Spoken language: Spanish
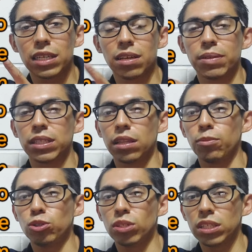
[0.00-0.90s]
te la sabes,
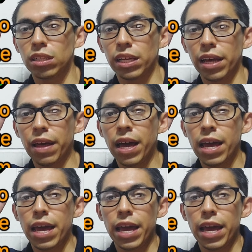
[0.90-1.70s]
tenemos nuestra tirada